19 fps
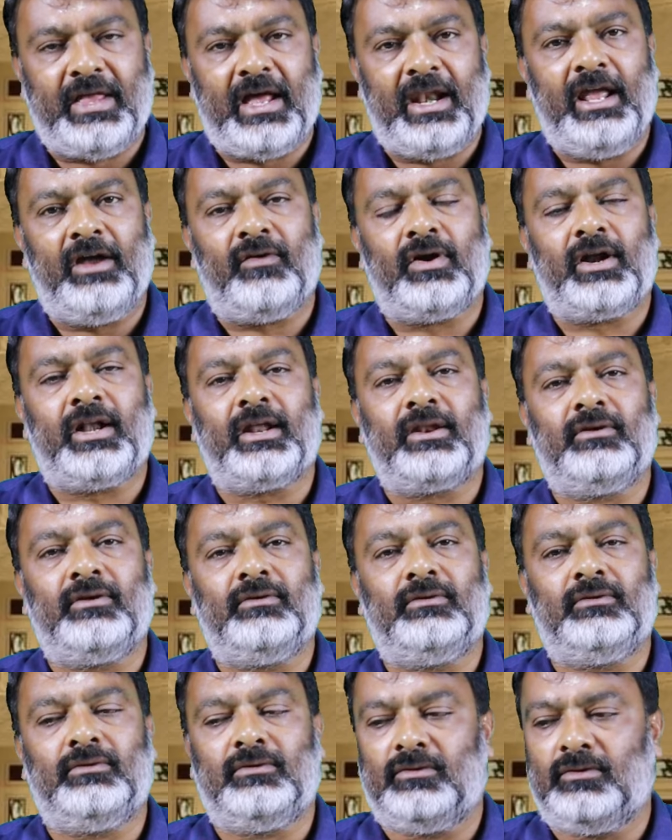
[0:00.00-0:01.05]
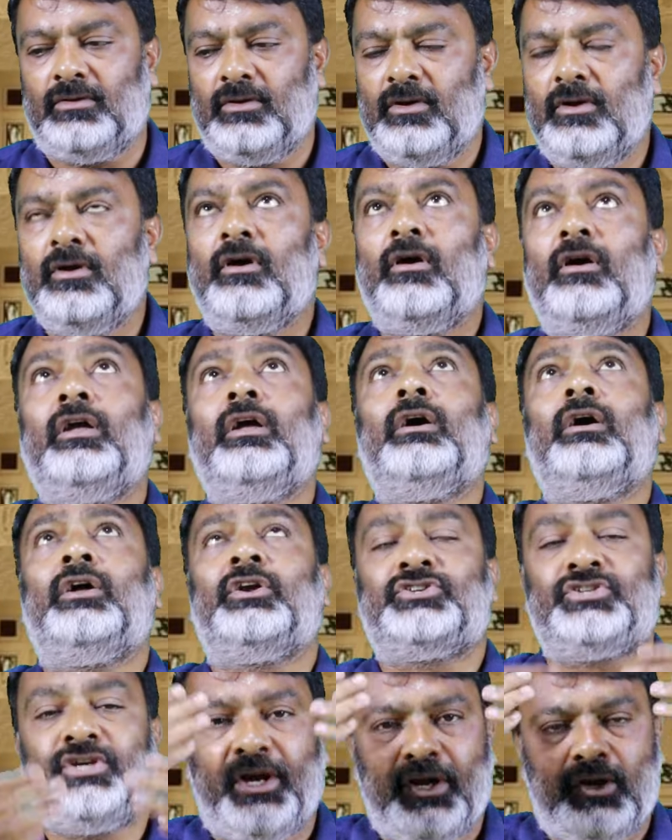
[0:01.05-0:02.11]
దాన్ని ఏమంటారు
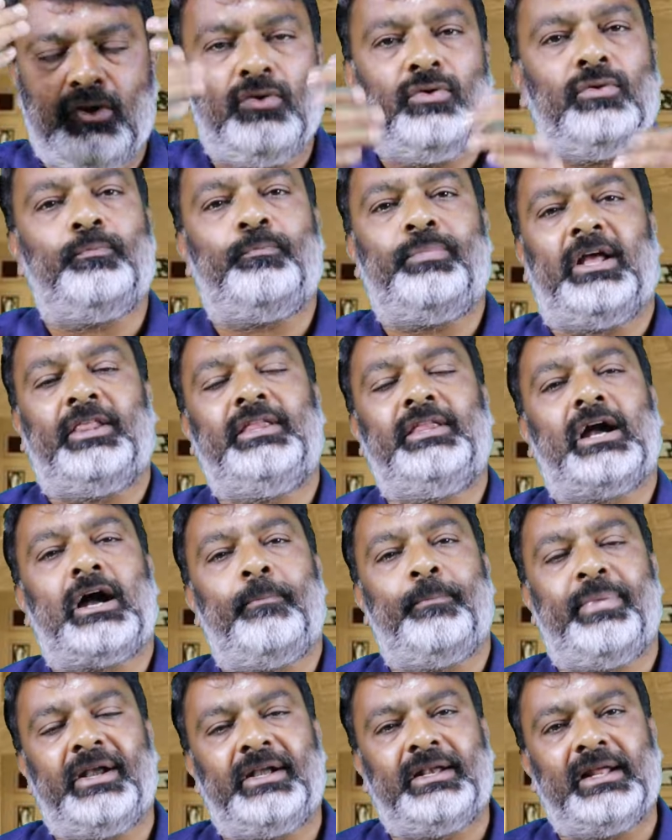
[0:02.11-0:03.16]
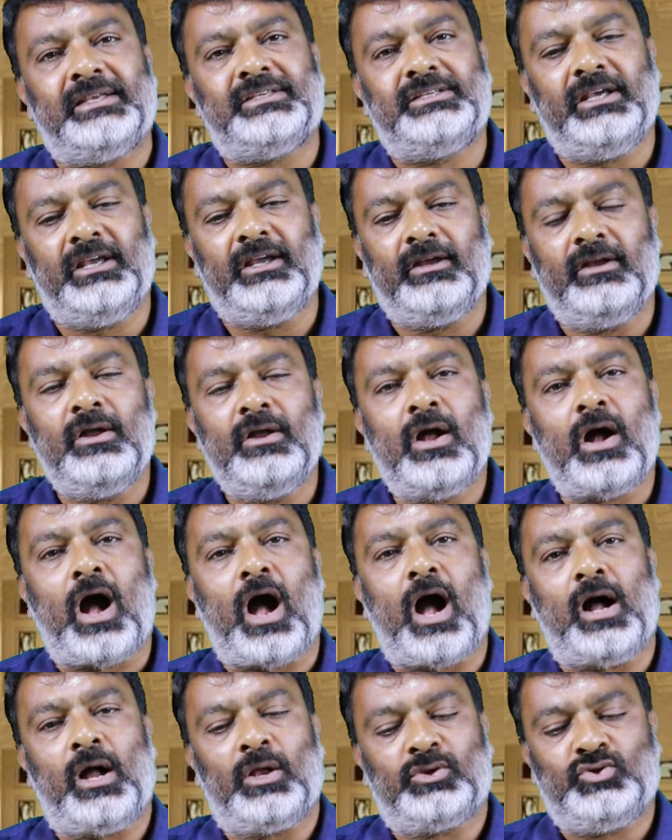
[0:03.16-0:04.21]
షీట్లు పెద్దగా పెట్టేసి
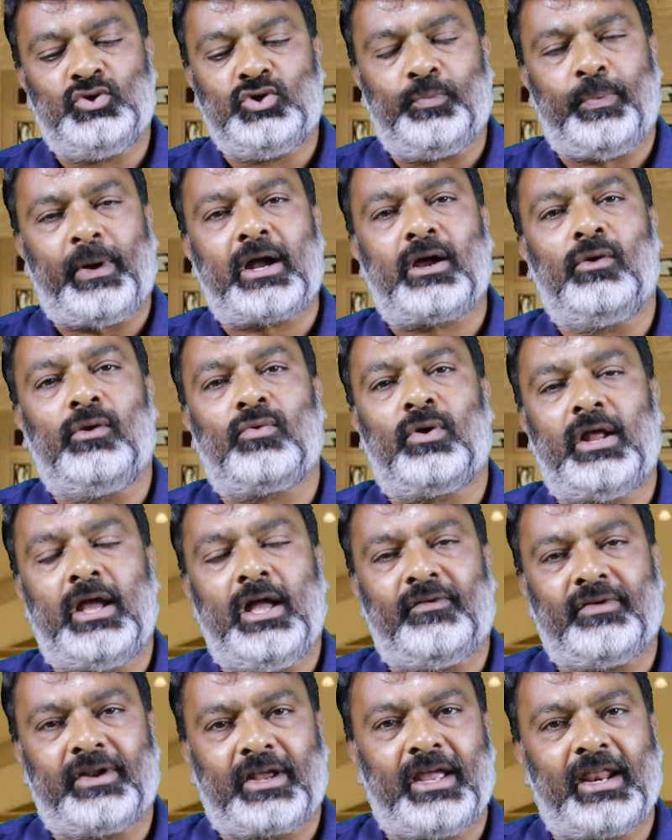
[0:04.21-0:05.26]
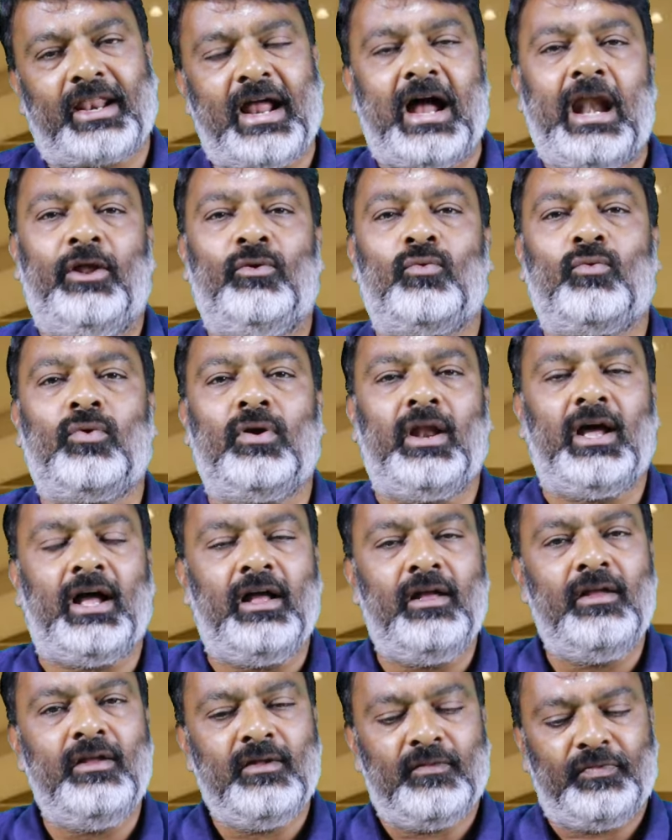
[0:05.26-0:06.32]
ఆ చుట్టుపక్కల కూడా ఎవరికి రానివ్వకుండా
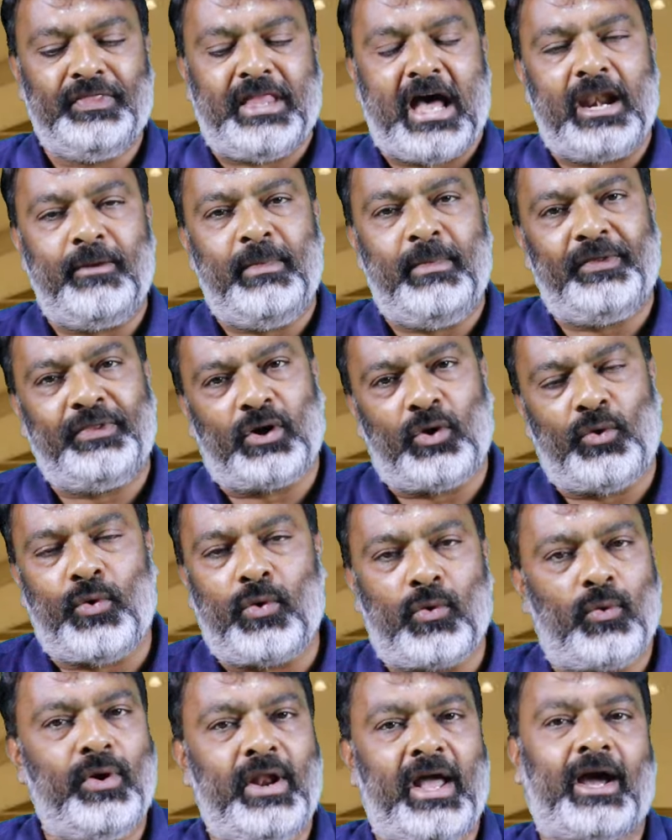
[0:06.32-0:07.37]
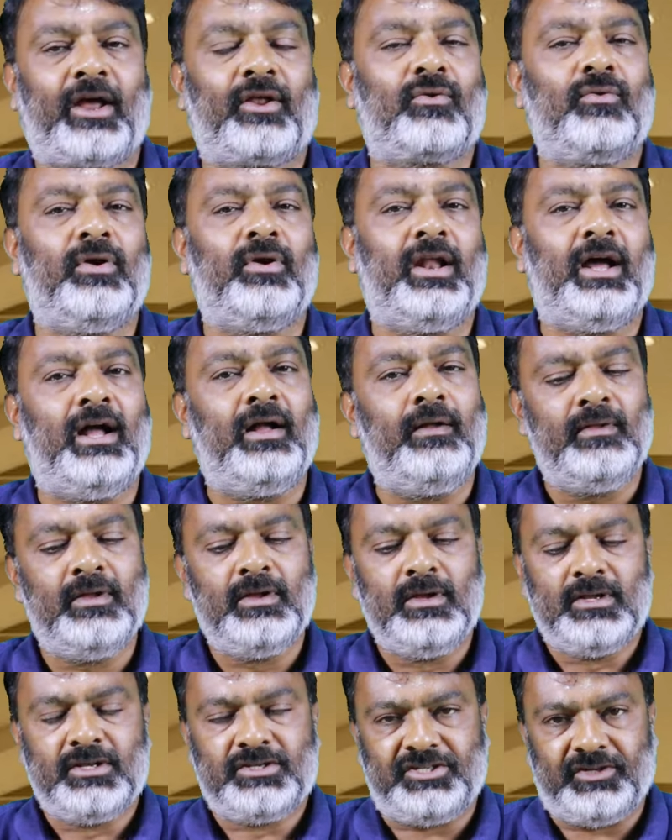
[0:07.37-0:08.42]
దాని మీదకు డ్రోన్ ఎగరకుండా
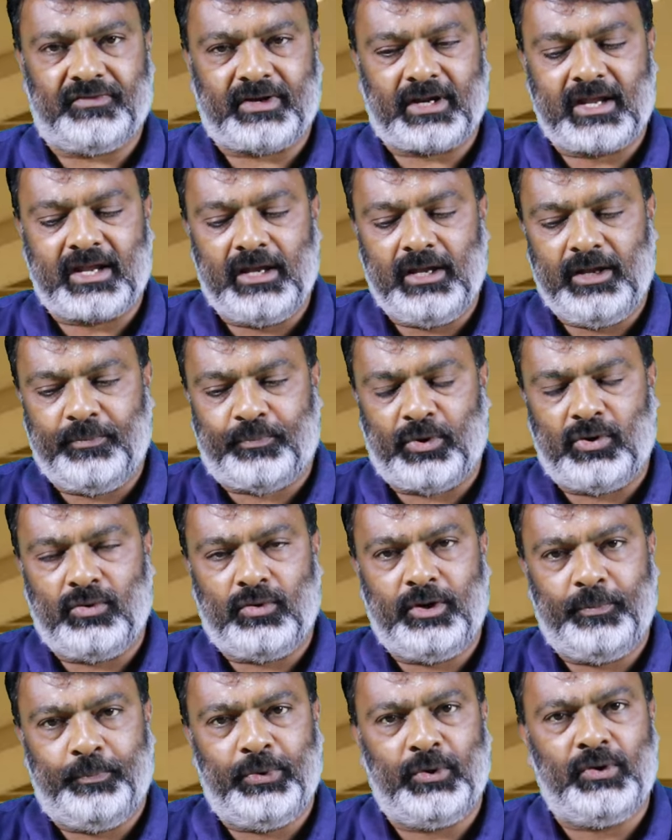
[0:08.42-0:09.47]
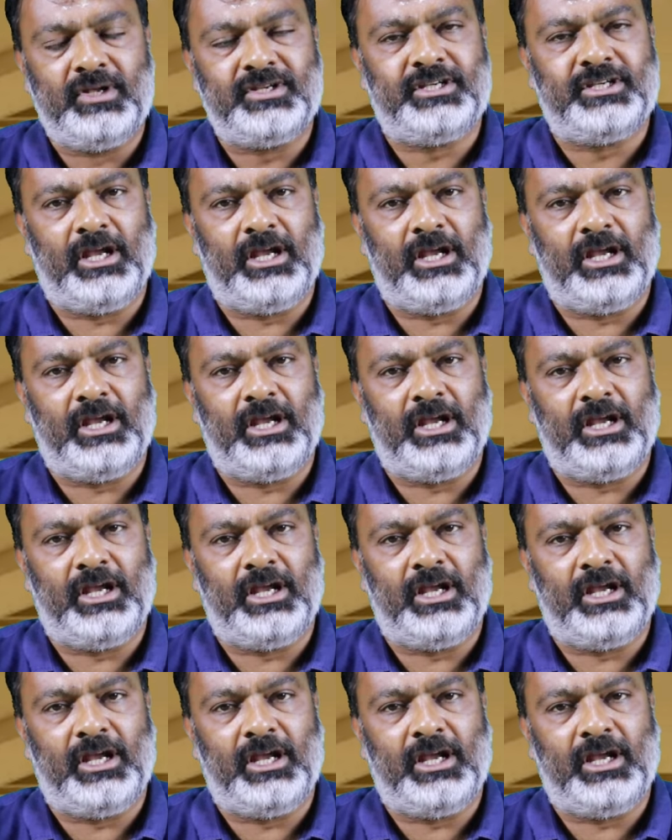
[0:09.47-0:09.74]
చివరికి ఇప్పుడు డిప్యూటీ